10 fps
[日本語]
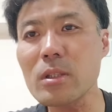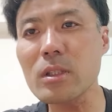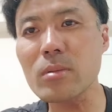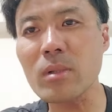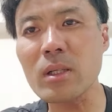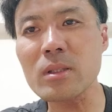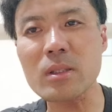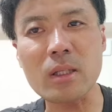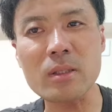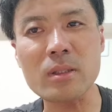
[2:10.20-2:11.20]
1万
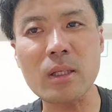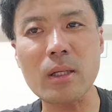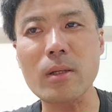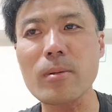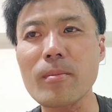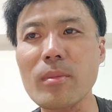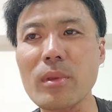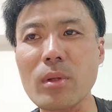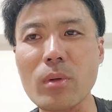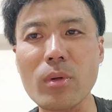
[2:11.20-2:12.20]

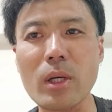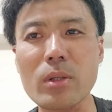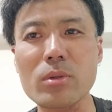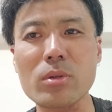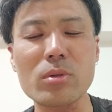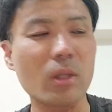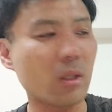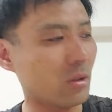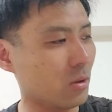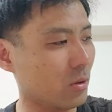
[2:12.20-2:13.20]
3509円
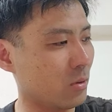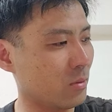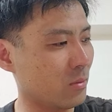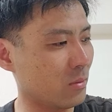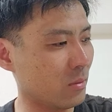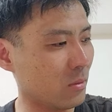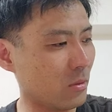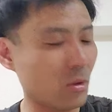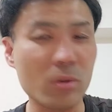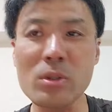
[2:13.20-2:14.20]
ですよ
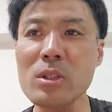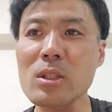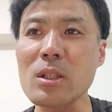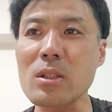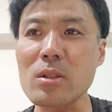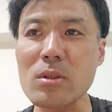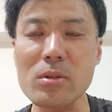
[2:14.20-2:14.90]
12時間ですよ